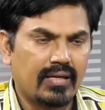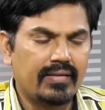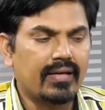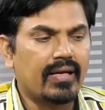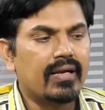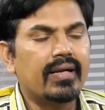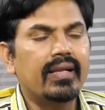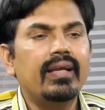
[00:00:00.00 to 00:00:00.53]
అది
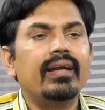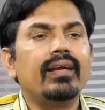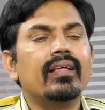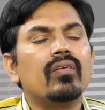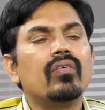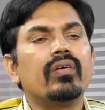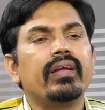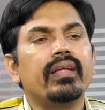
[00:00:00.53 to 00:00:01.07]
ఆల్రెడీ
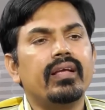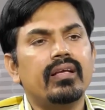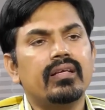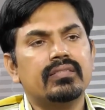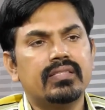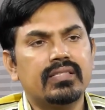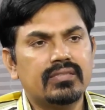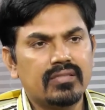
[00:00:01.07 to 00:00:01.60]
ఇండియాలోనే
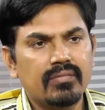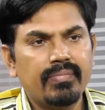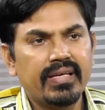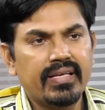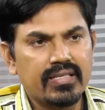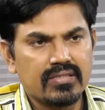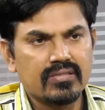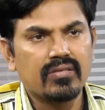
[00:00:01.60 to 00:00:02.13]
సిక్స్త్
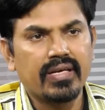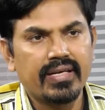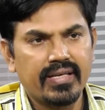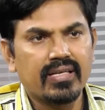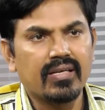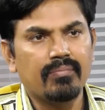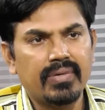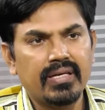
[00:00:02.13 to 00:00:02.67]
బిగ్గెస్ట్
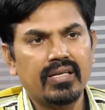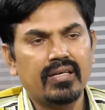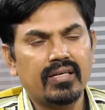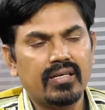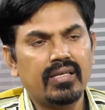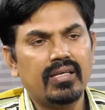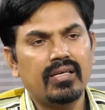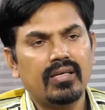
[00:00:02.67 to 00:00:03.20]
ఐటీ కంపెనీ
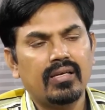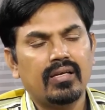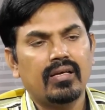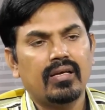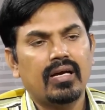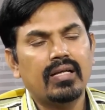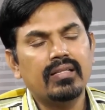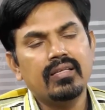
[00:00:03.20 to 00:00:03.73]
అండి
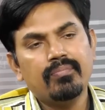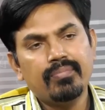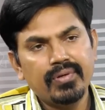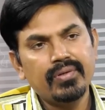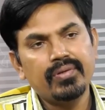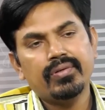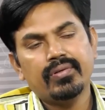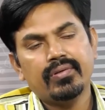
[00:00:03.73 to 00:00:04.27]
అది ఇప్పుడు